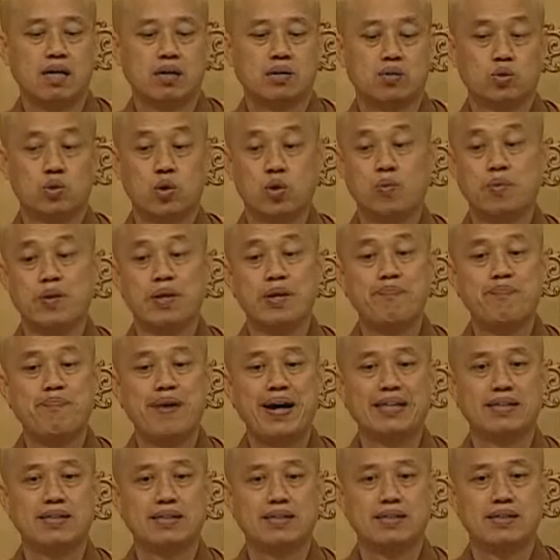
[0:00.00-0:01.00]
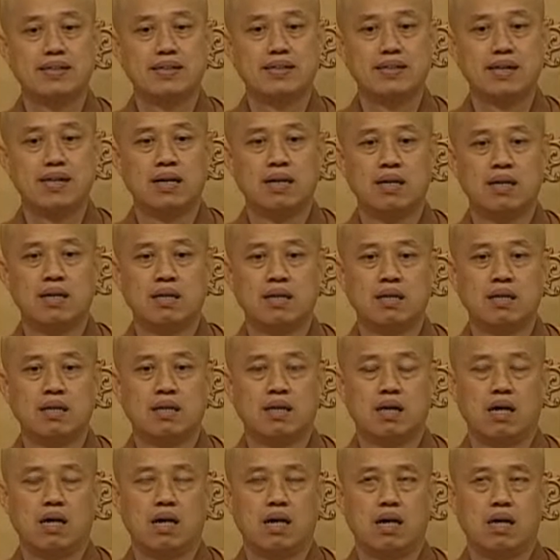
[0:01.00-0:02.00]
或是我们一般的人呢，
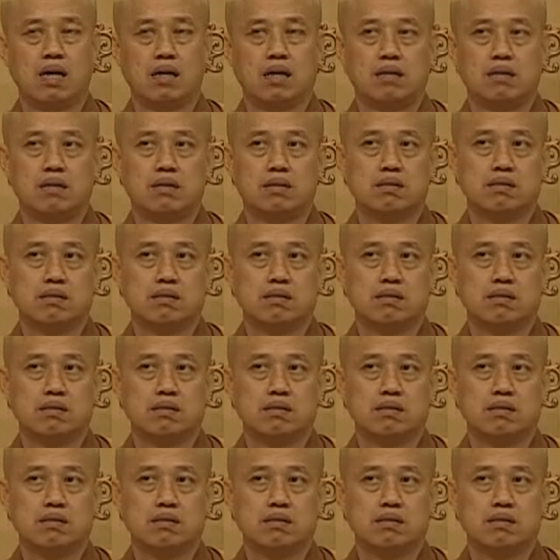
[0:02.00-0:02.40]
啊，